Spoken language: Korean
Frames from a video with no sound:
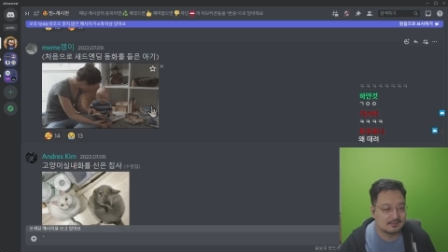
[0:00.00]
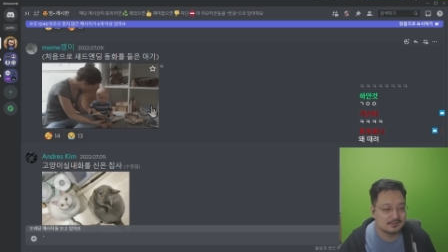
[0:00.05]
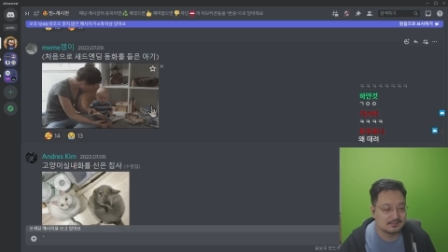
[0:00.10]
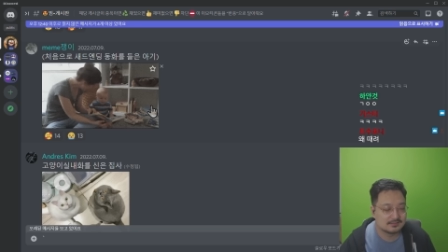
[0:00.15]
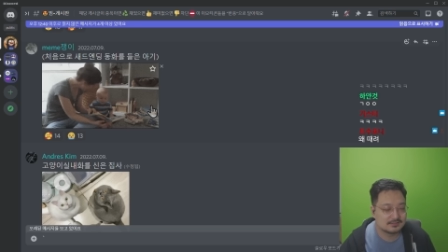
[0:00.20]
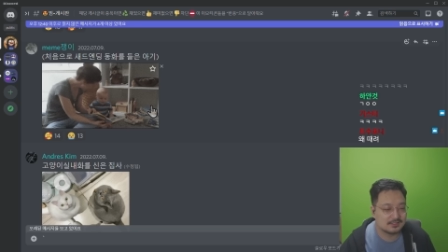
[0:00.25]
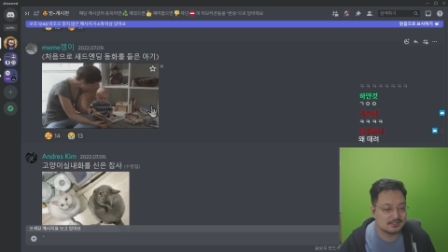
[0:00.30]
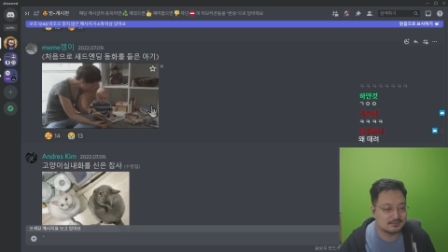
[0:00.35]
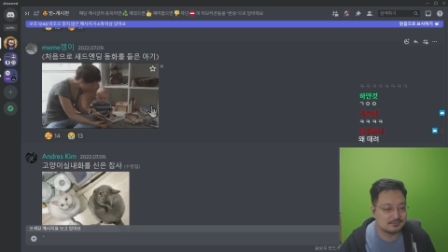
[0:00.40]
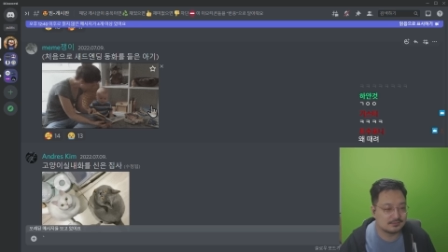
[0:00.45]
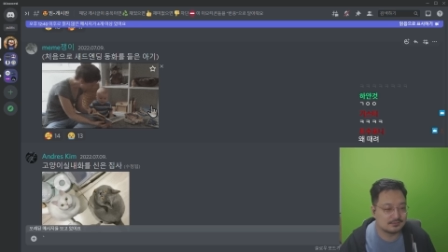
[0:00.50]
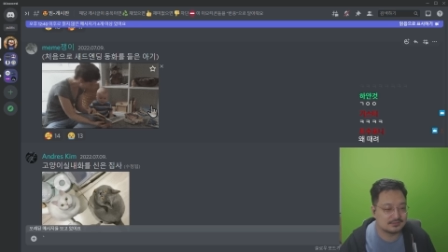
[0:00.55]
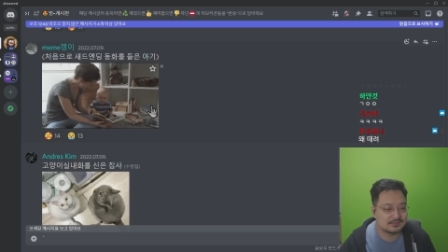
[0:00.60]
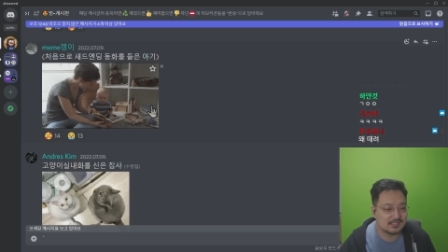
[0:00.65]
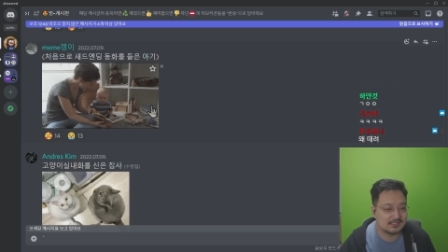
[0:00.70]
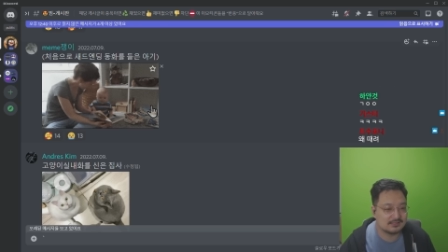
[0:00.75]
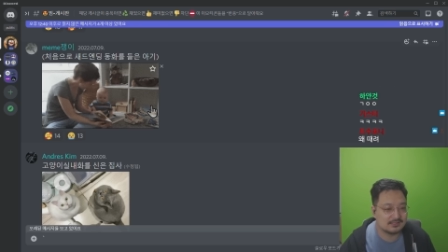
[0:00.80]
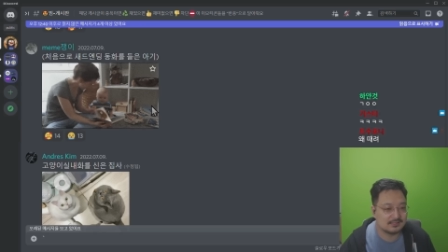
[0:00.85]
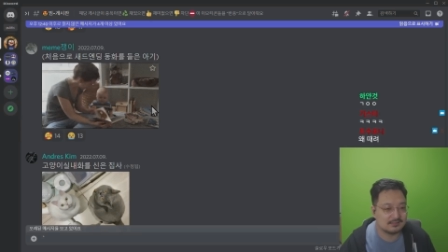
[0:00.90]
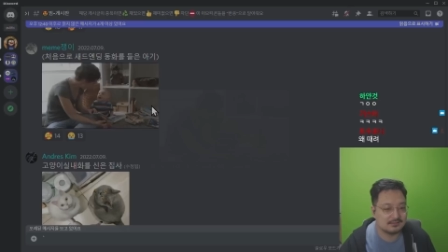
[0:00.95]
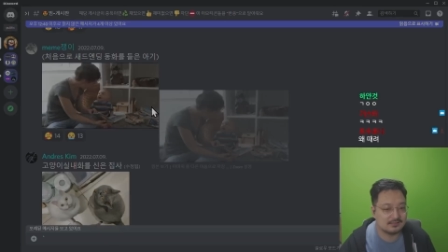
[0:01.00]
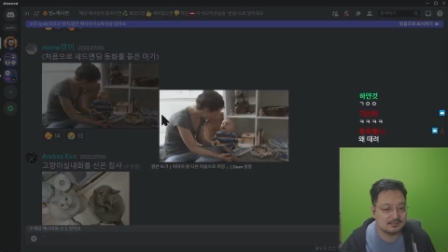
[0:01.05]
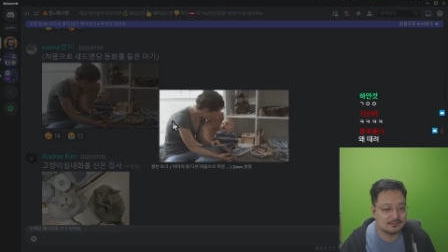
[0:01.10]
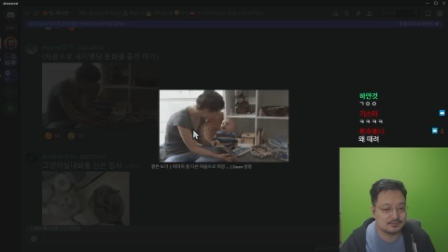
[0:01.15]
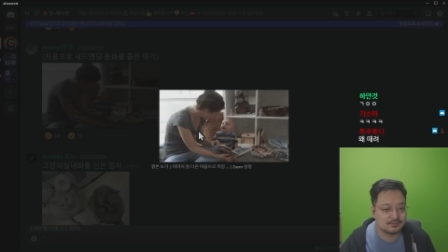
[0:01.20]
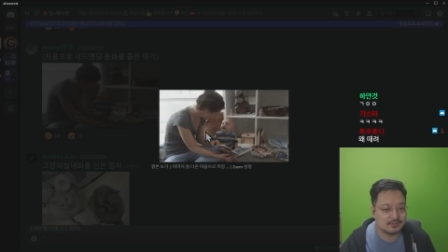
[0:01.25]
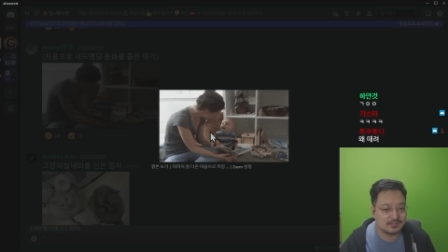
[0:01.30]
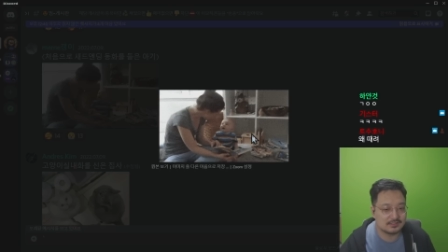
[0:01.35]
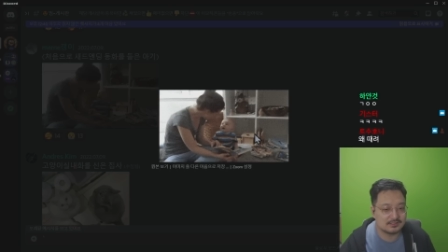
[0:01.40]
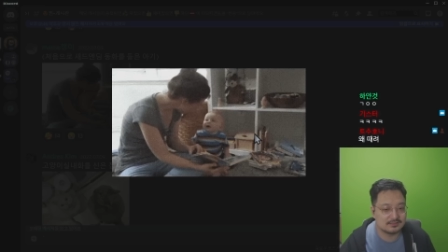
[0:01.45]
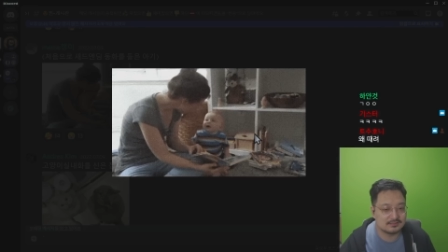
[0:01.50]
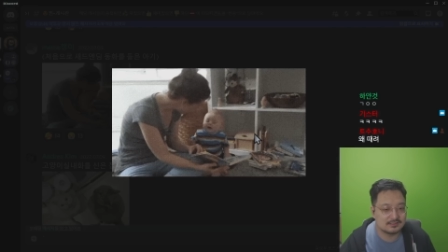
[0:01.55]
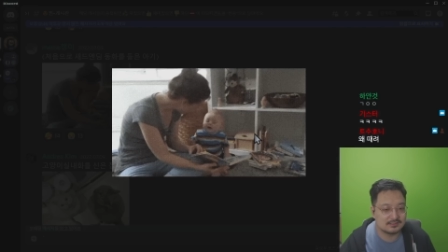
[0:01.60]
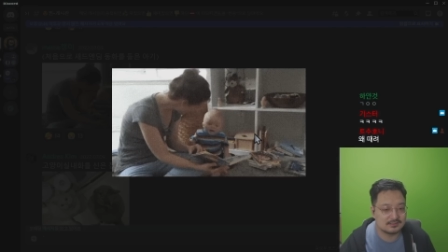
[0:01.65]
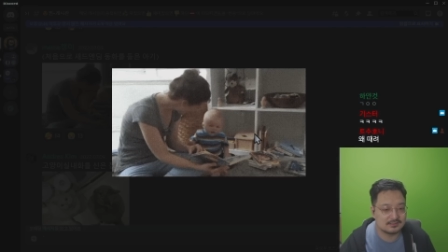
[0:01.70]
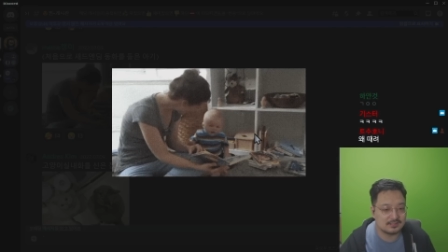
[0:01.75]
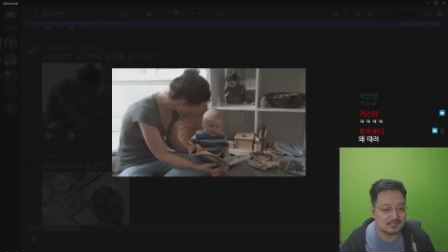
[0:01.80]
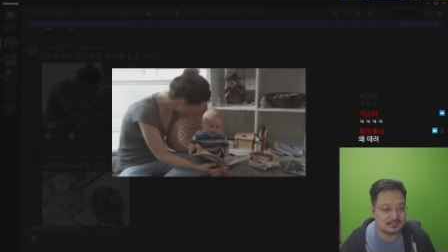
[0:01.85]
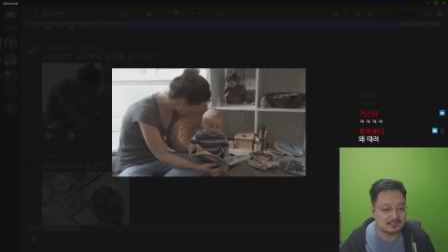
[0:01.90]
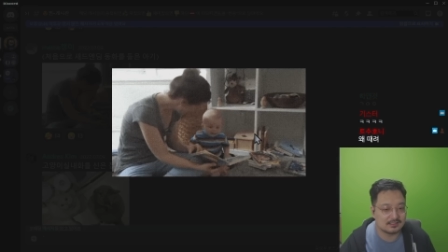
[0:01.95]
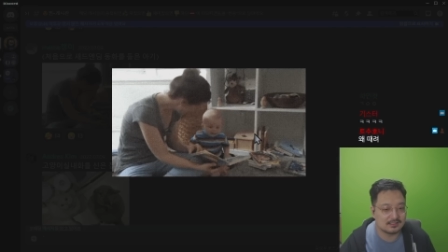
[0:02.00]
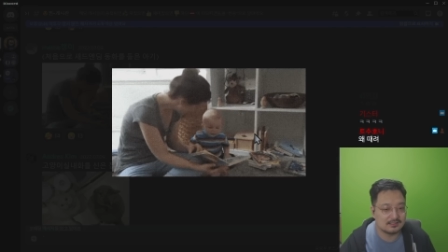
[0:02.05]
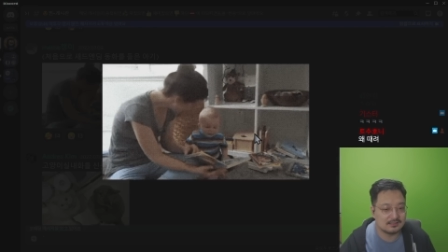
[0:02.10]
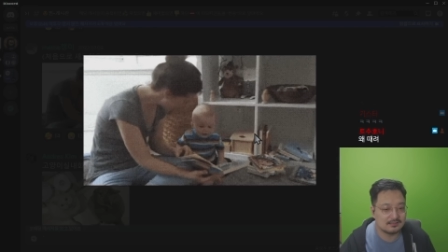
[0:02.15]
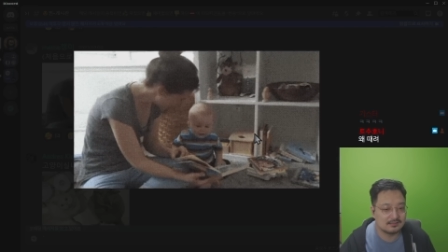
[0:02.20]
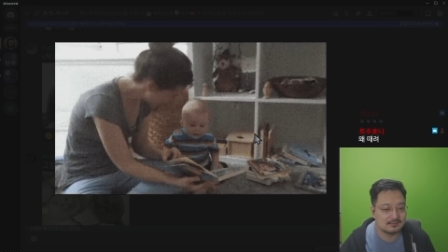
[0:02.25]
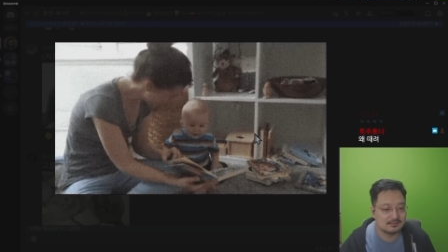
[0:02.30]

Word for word: 처음으로 새드엔딩 동화를 들은 아기?